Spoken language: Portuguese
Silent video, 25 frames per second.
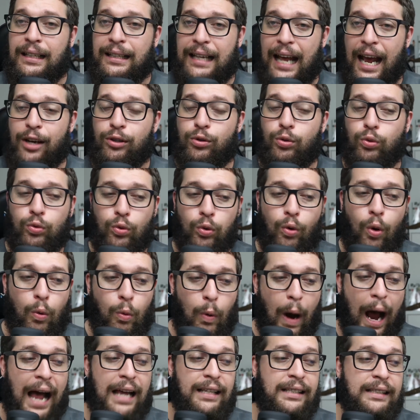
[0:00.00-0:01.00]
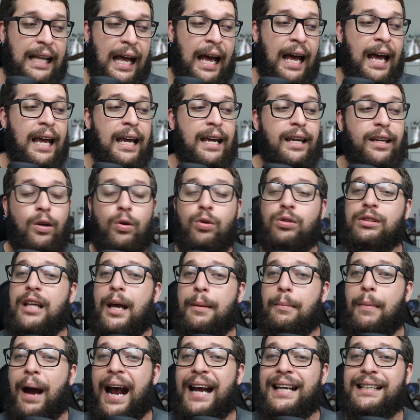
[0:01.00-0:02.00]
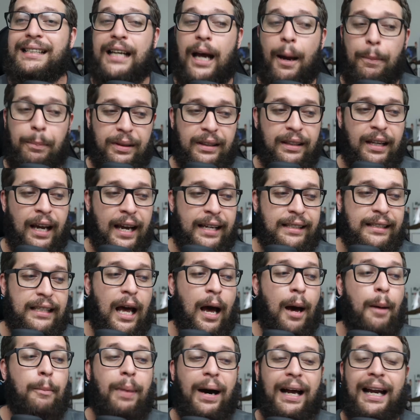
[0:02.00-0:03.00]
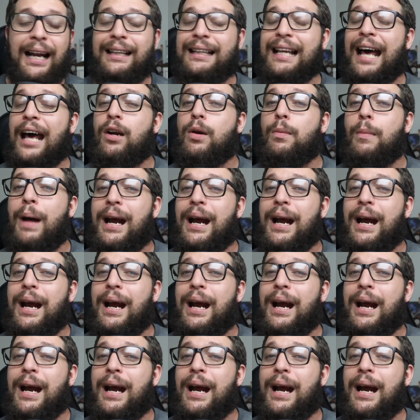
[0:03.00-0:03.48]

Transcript: né, junto com o Asta e os demais capitães para dar